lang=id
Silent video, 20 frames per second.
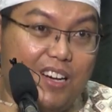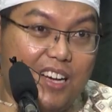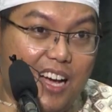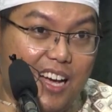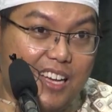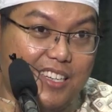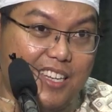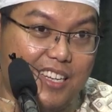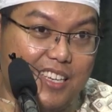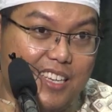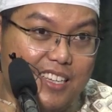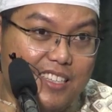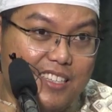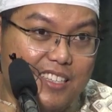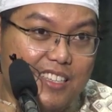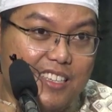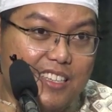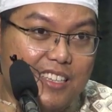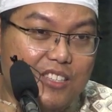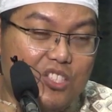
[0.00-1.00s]
Enggak ada ya.
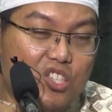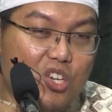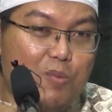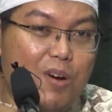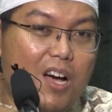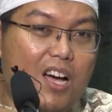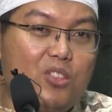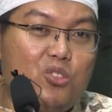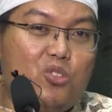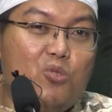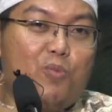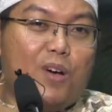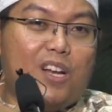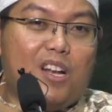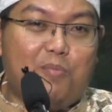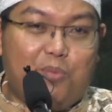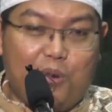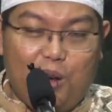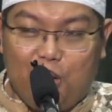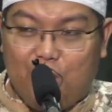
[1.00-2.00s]
Coba antum
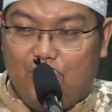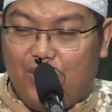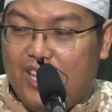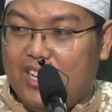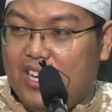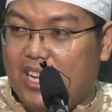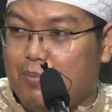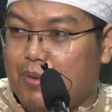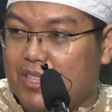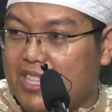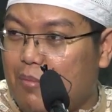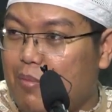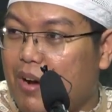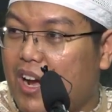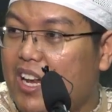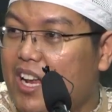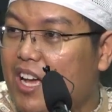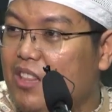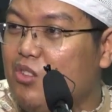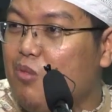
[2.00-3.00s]
para perokok ingat pertama
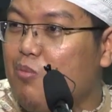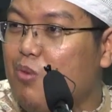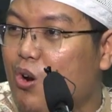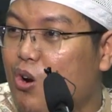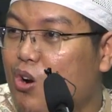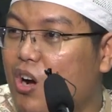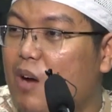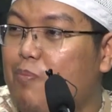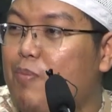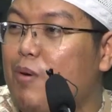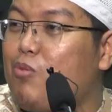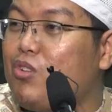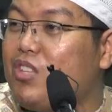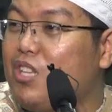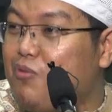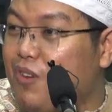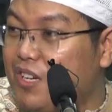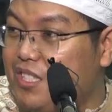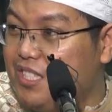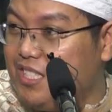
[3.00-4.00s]
kali antum merokok apa
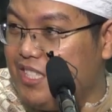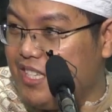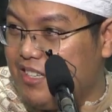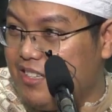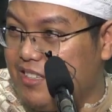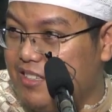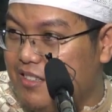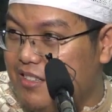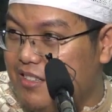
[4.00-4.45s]
motivasinya?